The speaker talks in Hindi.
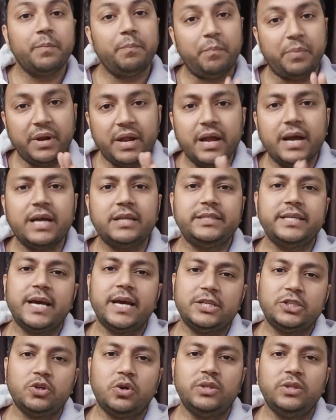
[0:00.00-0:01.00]
प्रियंका
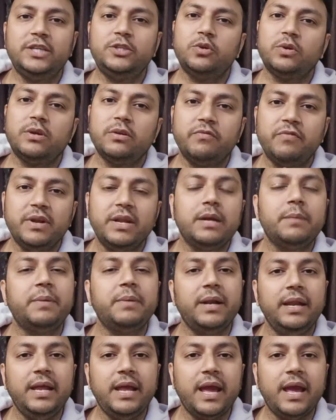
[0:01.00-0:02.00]
चहर चौधरी जो कि विनर
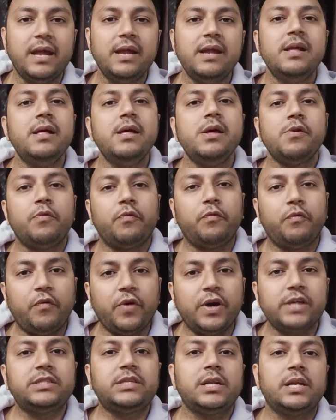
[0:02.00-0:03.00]
बननी है
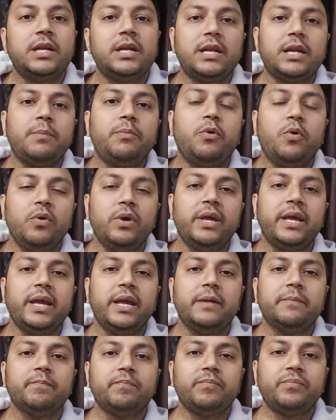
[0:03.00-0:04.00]
फर्स्ट रनर अप होंगे
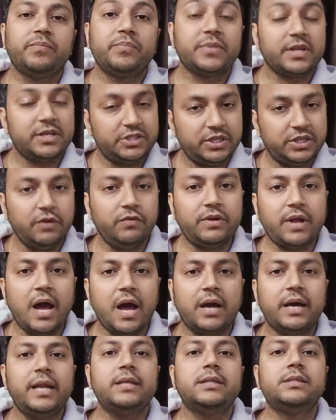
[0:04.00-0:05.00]
शिव
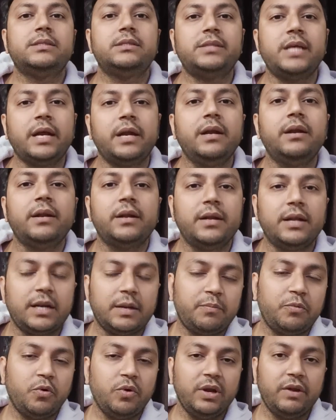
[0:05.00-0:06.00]
ठाकरे सेकंड रनर
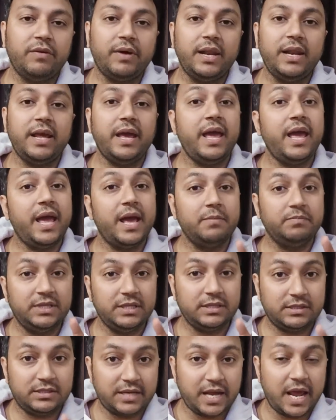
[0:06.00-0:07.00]
अप होने वाले हैं
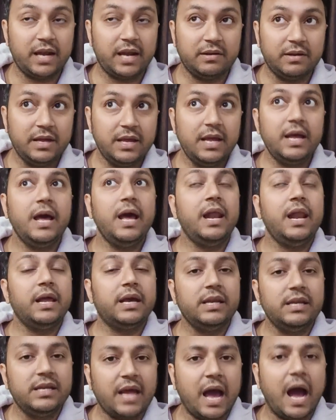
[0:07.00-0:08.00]
एमसी स्टैन
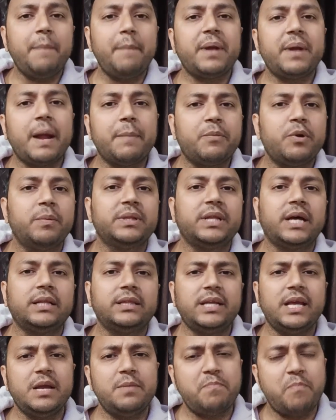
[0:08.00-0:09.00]
लेकिन यहां पर आपको
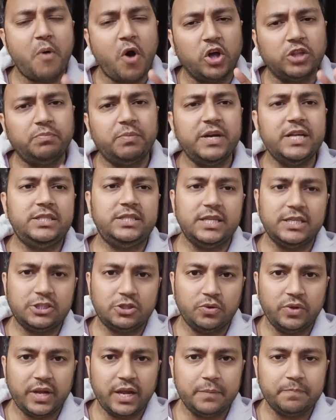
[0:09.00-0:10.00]
बताते हैं एक बहुत बड़ी चीज
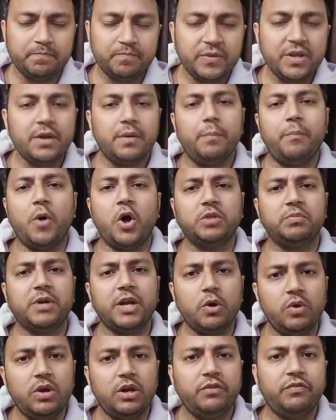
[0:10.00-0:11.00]
हुई है बहुत बड़ा
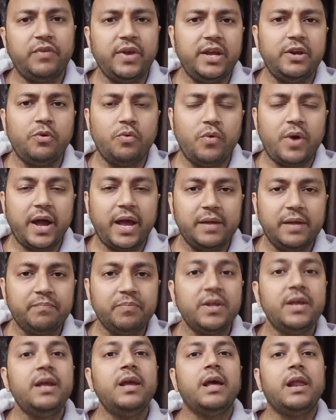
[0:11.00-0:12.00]
उलटफेर हुआ है
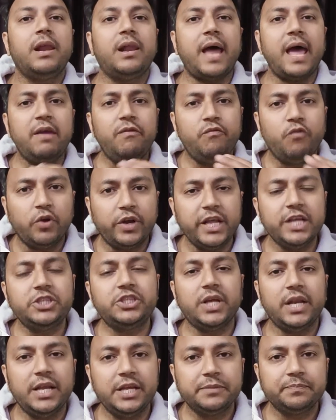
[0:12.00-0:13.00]
लाइव वोटिंग
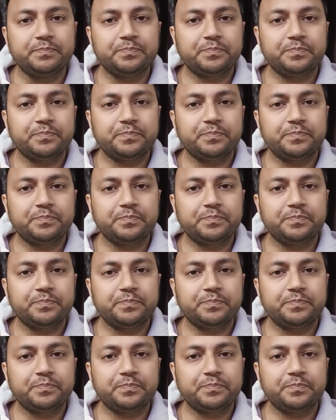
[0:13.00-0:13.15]
चली